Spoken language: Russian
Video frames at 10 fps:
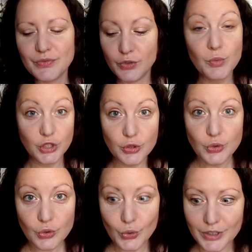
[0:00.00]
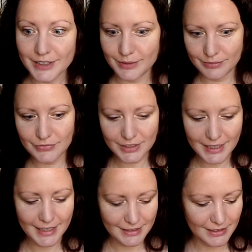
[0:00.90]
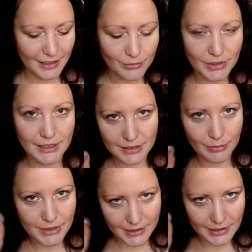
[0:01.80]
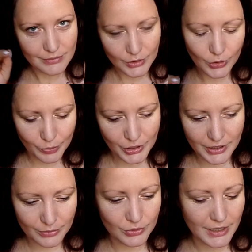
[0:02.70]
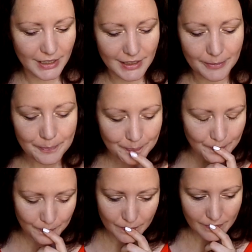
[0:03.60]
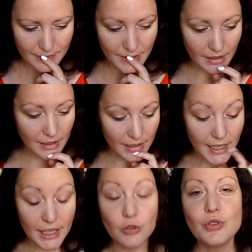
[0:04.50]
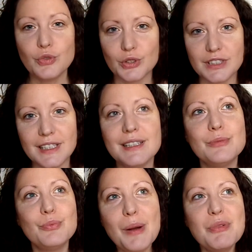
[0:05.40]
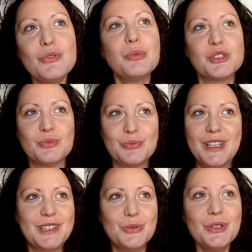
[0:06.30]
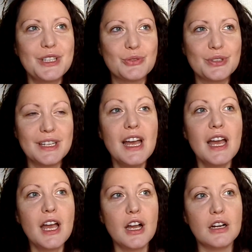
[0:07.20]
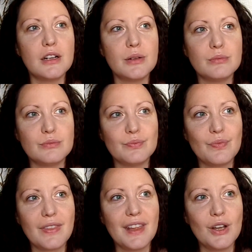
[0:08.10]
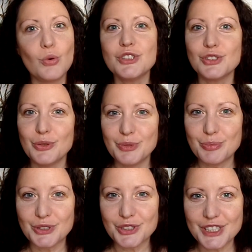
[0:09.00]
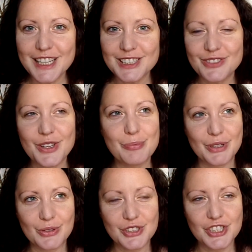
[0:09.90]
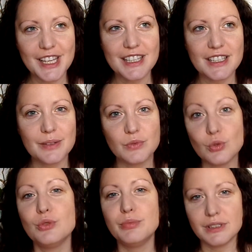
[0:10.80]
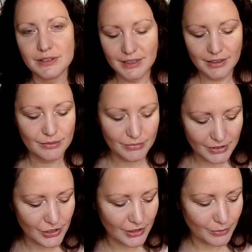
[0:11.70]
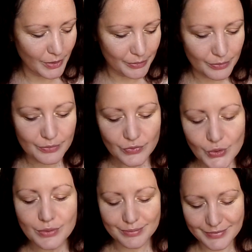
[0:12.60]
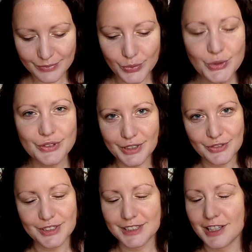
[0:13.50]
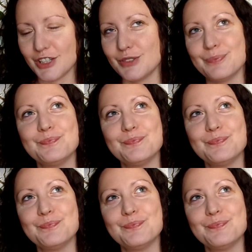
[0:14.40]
Вы можете ускорить, знаете, да, есть там такая кнопочка ускорения. Ну и вот, и папа, в общем, у меня такой, который... Эм, очень любит путешествия, приключения, но любил, да, сейчас, ну, буду говорить настоящим.